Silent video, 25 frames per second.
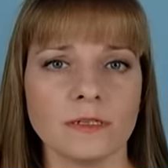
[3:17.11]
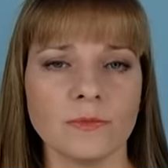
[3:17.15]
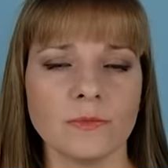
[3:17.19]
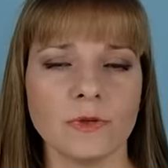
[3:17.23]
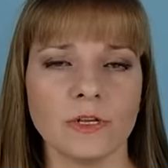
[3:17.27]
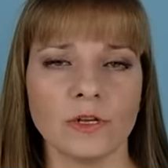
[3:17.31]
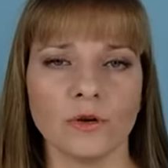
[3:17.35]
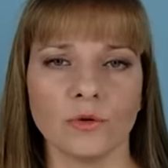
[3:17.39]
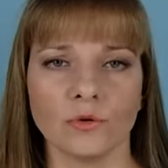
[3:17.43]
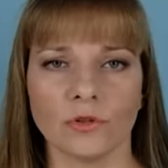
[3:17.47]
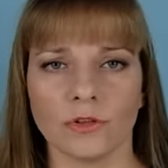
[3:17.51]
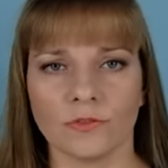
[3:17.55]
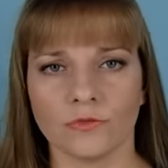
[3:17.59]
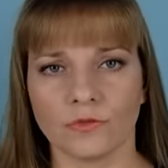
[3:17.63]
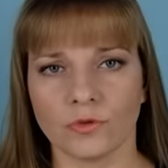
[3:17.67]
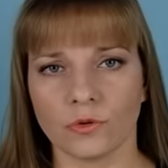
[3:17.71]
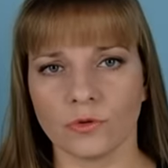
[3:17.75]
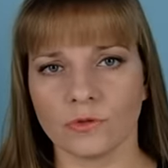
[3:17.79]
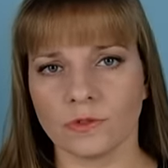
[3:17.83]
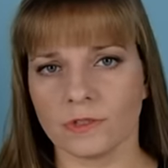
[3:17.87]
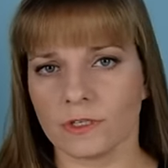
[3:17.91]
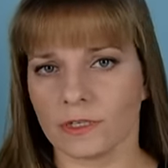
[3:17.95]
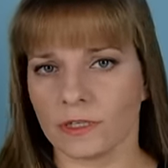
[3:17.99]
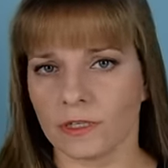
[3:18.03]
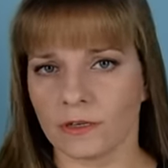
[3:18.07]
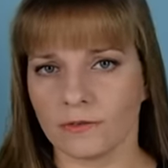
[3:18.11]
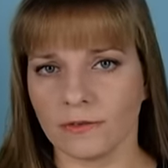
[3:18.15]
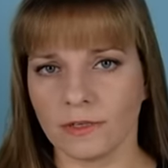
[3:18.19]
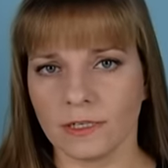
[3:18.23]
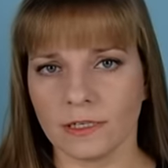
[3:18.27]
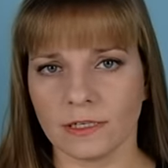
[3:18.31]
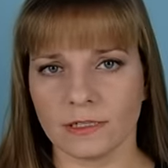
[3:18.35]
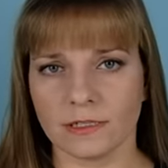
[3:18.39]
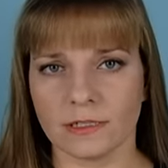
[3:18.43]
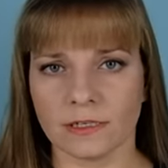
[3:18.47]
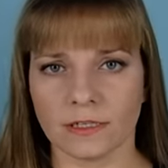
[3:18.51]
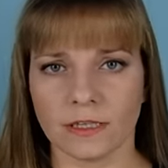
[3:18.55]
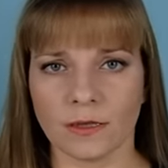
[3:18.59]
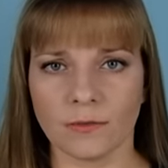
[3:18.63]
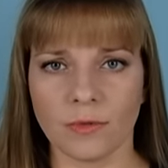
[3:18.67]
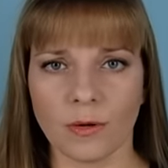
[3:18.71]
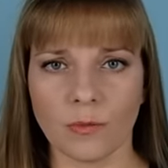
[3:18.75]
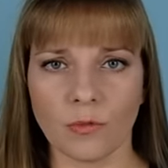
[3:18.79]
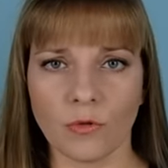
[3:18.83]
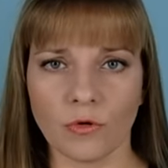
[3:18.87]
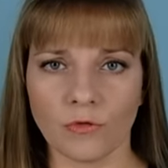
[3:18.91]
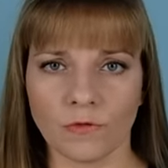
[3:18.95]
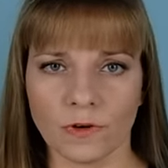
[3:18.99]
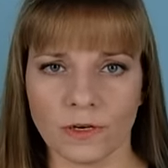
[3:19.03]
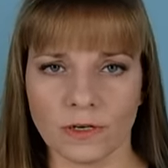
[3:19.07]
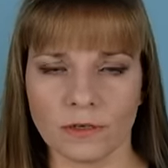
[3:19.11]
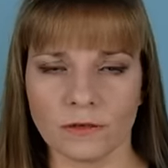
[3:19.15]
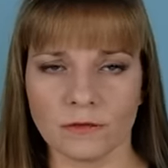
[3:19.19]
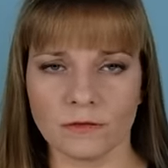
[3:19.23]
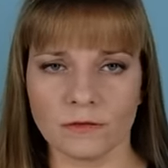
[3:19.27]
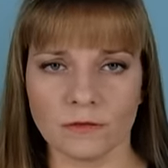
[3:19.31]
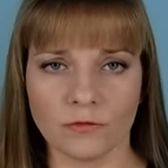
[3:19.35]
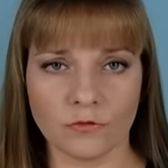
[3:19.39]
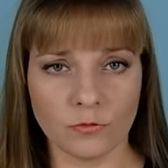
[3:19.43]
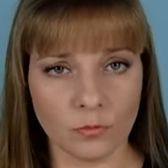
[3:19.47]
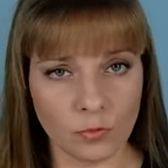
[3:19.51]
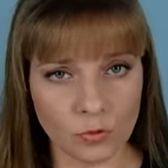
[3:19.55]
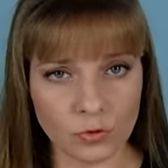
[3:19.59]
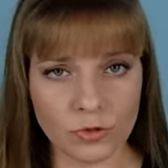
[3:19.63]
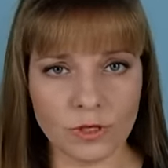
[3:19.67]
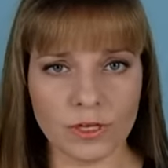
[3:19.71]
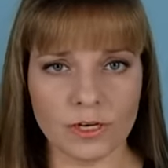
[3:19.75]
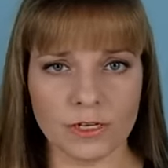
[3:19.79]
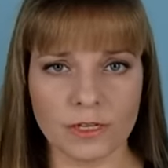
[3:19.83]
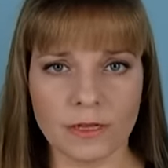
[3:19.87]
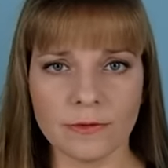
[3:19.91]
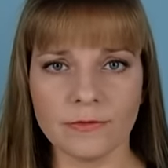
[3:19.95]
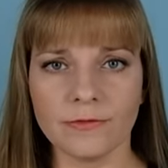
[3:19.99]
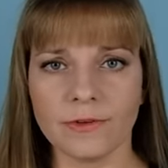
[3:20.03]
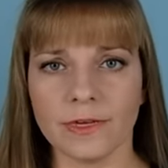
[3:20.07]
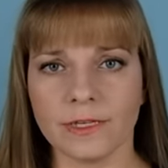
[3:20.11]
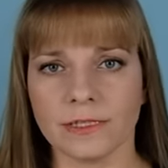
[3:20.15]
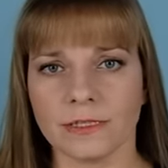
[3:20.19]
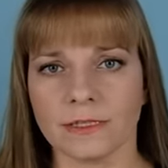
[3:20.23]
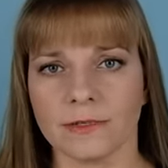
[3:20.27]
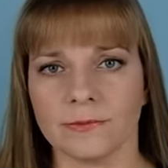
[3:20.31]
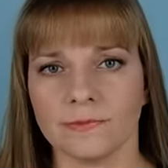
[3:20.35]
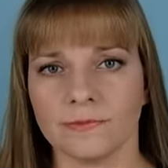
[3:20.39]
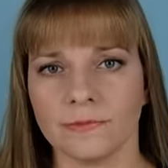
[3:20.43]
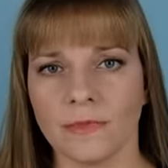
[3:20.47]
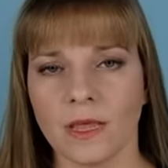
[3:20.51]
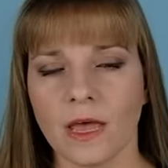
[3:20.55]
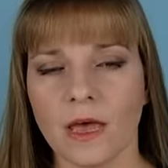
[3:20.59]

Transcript: миллионов тонн зерновых и зернобобовых в бункерном весе.